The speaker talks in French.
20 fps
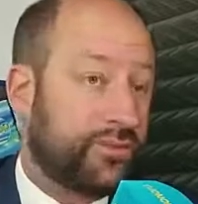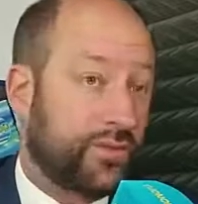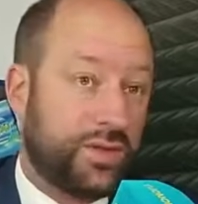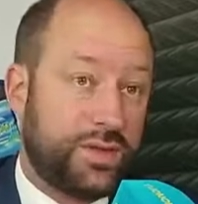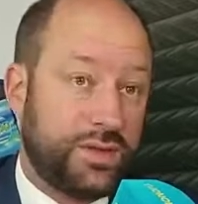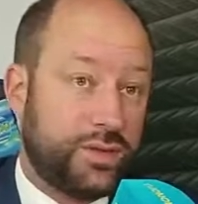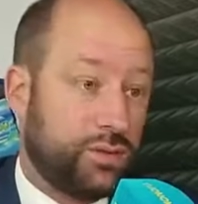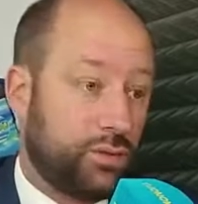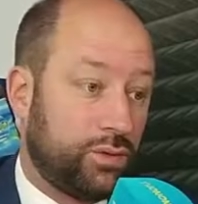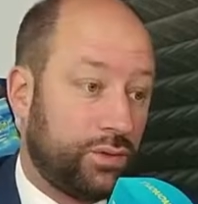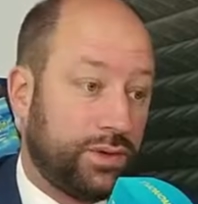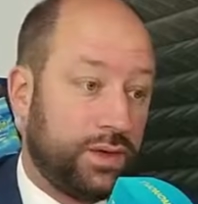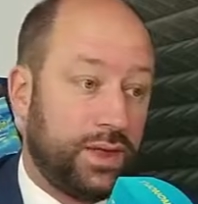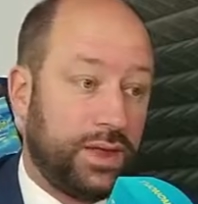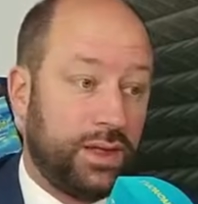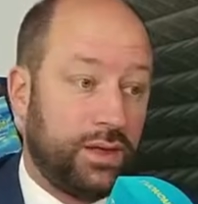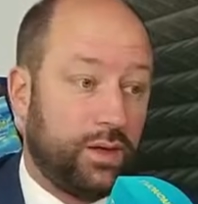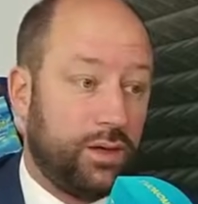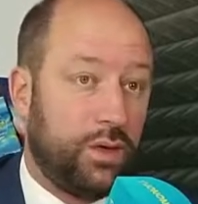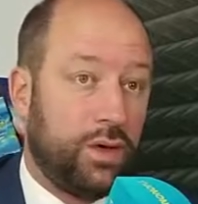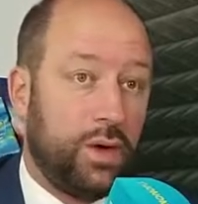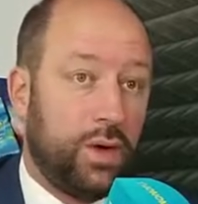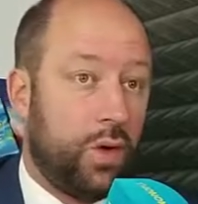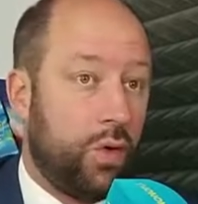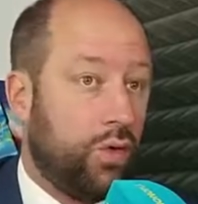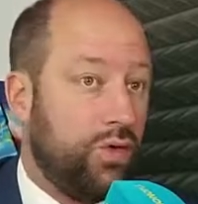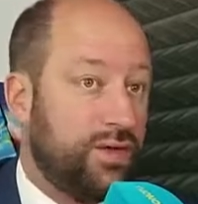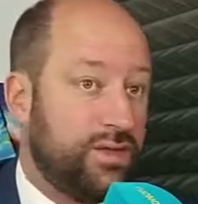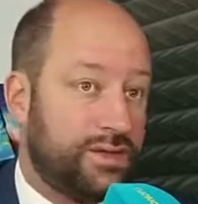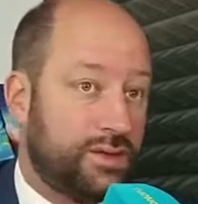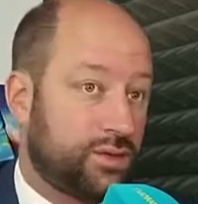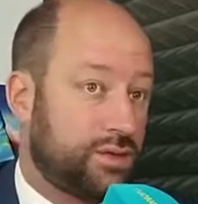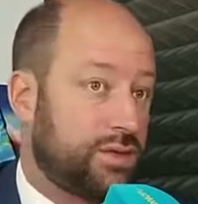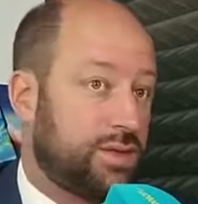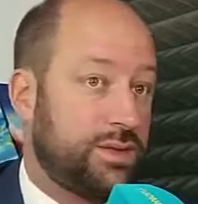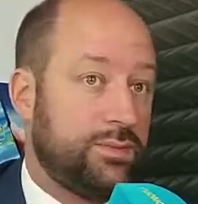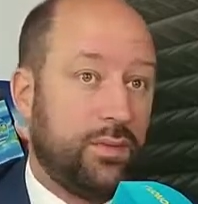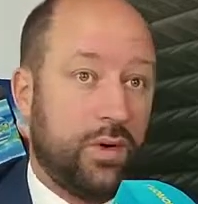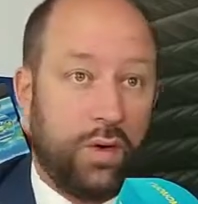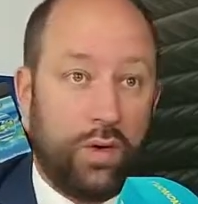qui sont liées euh, au
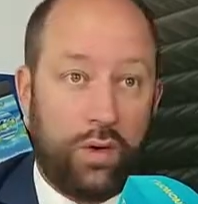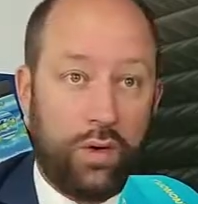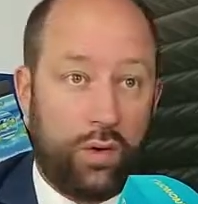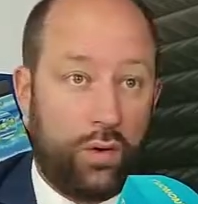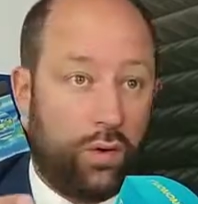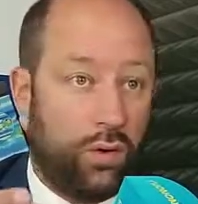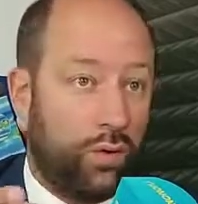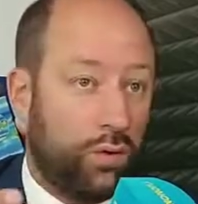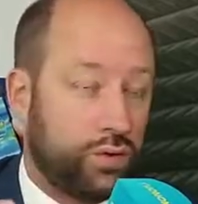licenciement,